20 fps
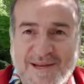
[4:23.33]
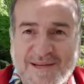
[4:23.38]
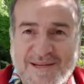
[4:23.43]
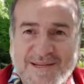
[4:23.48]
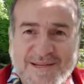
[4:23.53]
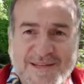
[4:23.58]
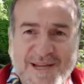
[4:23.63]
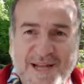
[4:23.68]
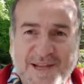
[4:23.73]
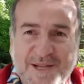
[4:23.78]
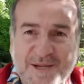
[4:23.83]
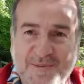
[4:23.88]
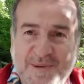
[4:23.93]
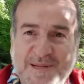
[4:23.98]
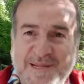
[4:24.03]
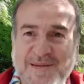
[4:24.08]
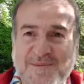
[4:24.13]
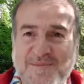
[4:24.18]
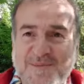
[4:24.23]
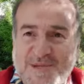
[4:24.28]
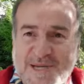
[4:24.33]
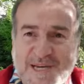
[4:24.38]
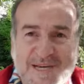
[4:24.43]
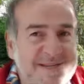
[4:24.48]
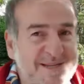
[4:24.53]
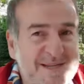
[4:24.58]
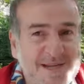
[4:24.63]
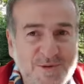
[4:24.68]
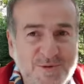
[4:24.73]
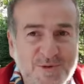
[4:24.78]
Yıllardır bildiğim bir
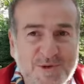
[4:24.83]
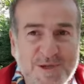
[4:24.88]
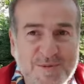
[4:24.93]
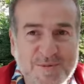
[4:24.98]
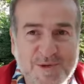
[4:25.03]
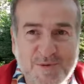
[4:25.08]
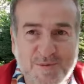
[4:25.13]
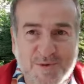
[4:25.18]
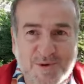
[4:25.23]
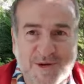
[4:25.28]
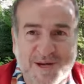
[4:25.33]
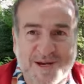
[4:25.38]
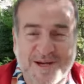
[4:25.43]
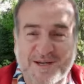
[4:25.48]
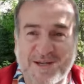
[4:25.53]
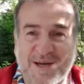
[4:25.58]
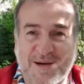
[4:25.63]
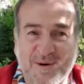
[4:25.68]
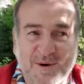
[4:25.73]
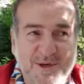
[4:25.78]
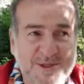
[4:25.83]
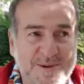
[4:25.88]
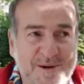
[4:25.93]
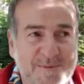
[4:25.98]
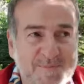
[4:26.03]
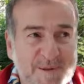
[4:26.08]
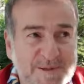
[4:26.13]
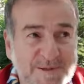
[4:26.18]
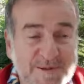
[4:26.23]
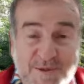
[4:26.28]
şeyi niye tutayım ki bugüne kadar? O
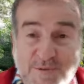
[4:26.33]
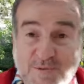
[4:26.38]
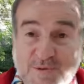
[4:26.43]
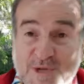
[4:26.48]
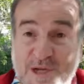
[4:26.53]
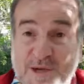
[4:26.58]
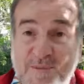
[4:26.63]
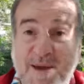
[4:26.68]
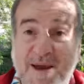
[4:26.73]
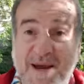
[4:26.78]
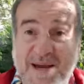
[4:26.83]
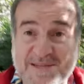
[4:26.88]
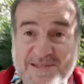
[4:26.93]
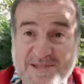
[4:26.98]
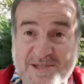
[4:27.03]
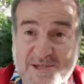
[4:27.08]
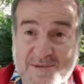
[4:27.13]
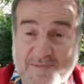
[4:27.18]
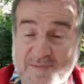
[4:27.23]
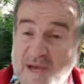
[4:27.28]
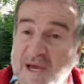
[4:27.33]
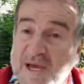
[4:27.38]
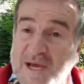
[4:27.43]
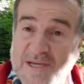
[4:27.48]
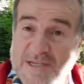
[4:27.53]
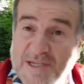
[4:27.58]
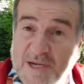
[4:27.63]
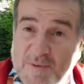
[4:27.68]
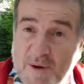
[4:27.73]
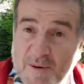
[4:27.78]
zaman patladım. Üstelik ben gazeteciyim.
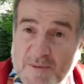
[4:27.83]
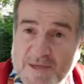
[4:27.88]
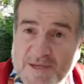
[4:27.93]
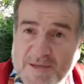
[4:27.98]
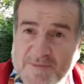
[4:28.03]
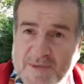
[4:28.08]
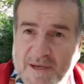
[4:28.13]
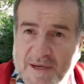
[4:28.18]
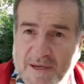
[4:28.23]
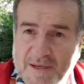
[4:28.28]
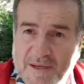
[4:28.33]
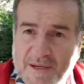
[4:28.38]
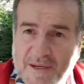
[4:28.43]
Yapabilirim de.